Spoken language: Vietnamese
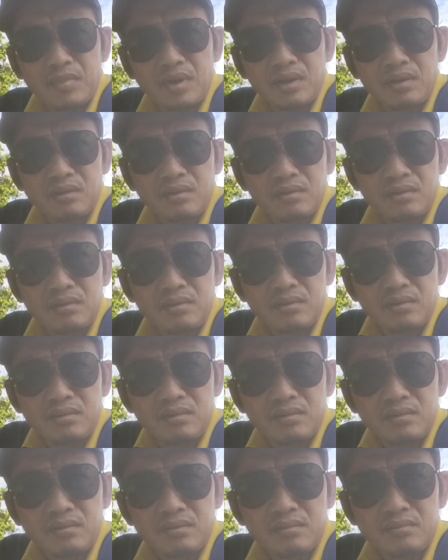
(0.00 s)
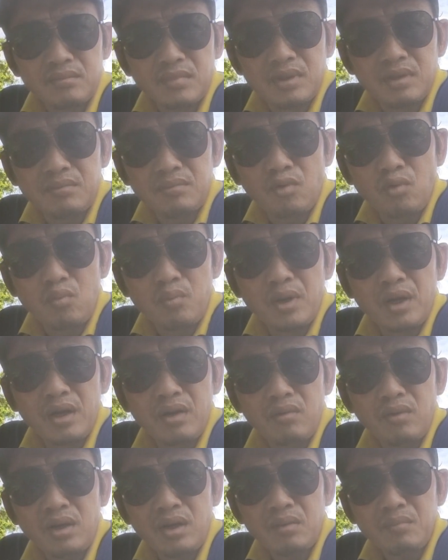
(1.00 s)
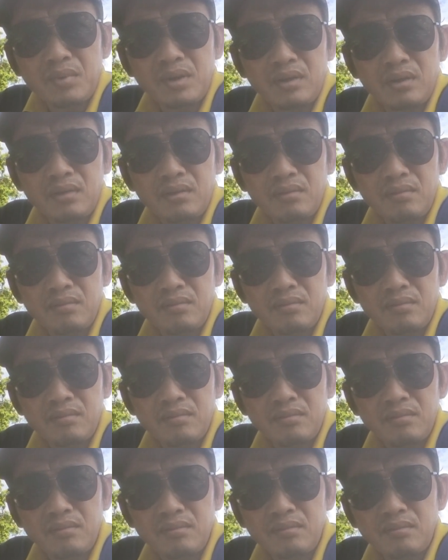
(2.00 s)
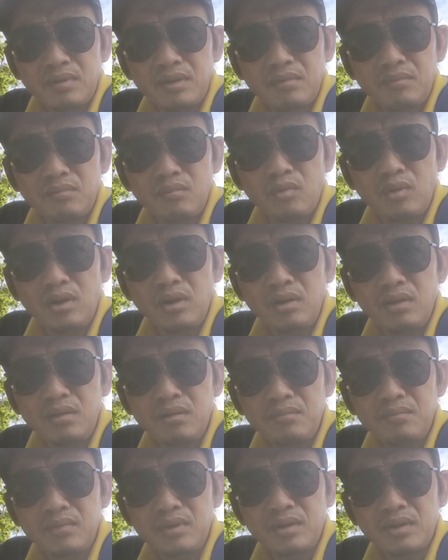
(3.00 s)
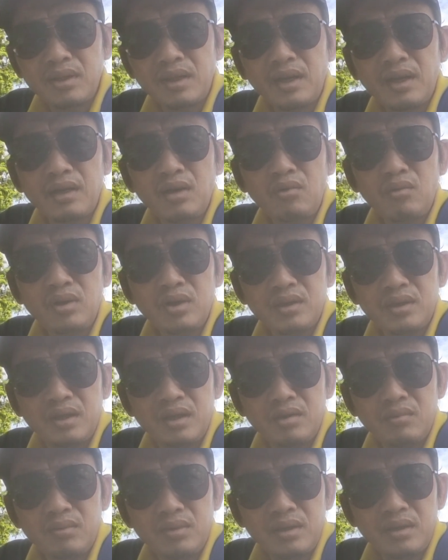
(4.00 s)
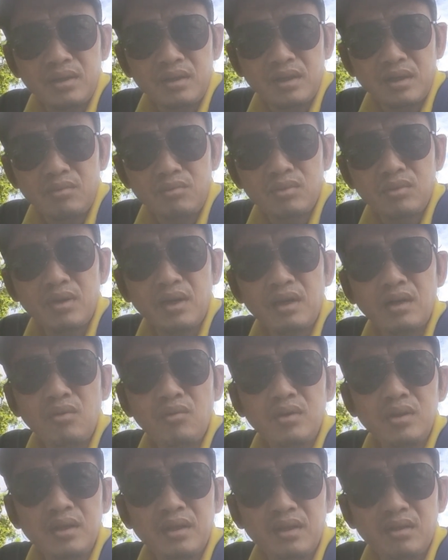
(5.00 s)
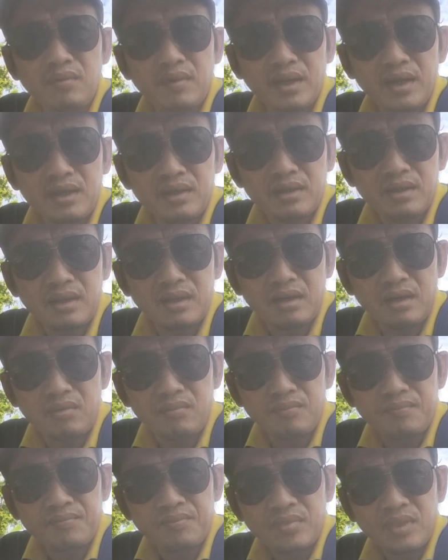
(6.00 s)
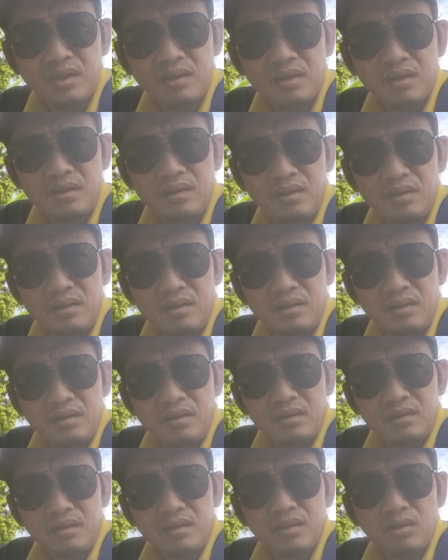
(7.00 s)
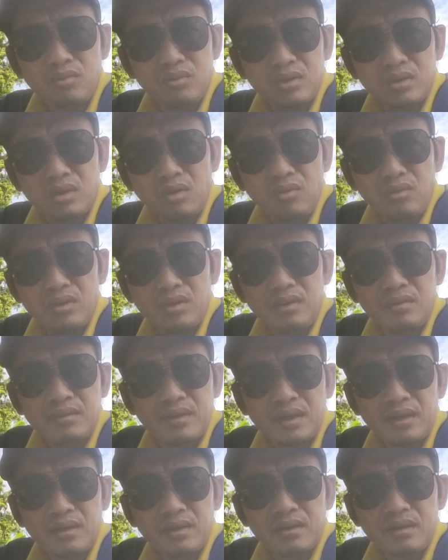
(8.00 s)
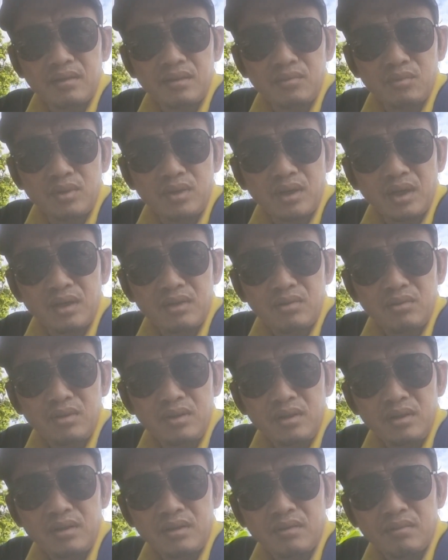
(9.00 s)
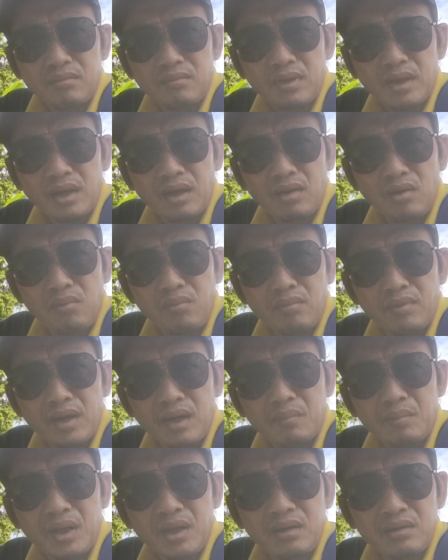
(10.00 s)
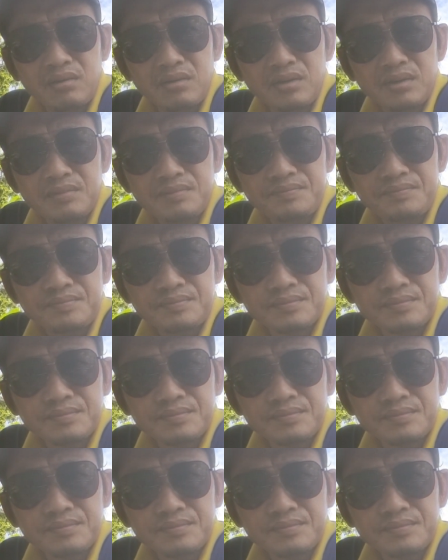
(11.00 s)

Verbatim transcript: mình mình u mê quá mình mình quên người ta đang nói cái gì quý vị hiểu tôi đang nói cái gì tôi phản ánh cái gì không ví dụ như tôi huynh đệ tôi đi ngày hốt một ngàn mấy người